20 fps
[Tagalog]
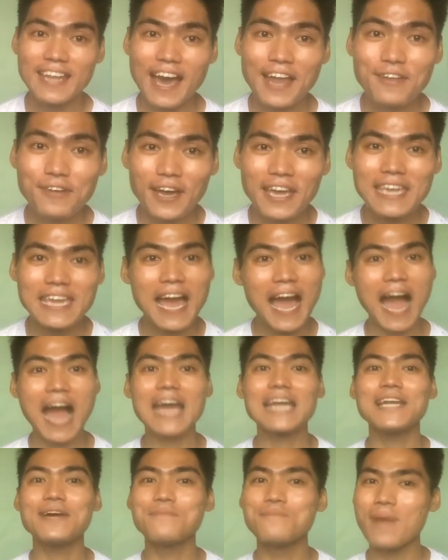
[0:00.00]
Ano kaya
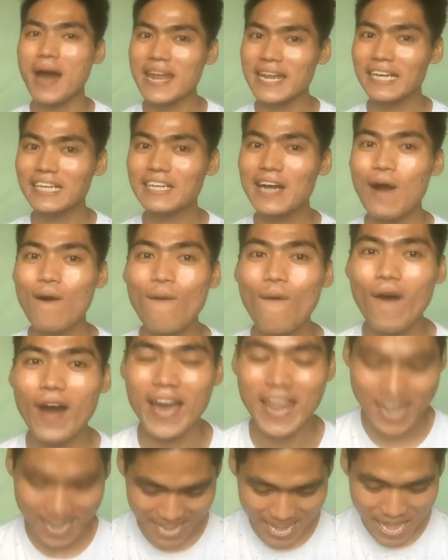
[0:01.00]
ang laman ng
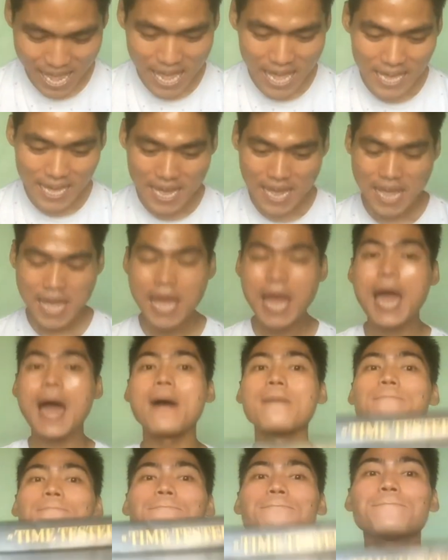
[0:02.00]
kahon?
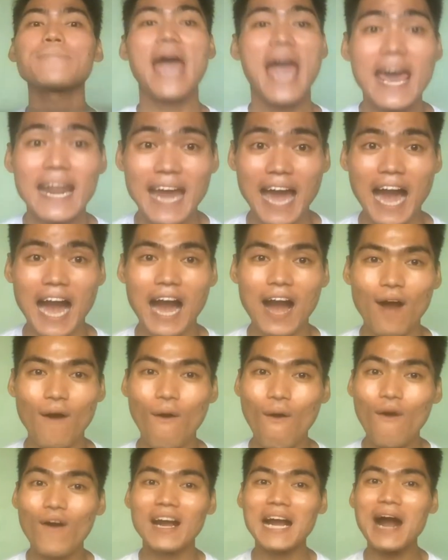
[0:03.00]
Pera
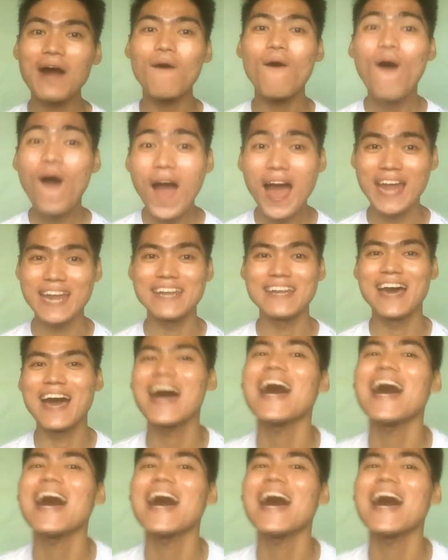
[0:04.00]
o kahon?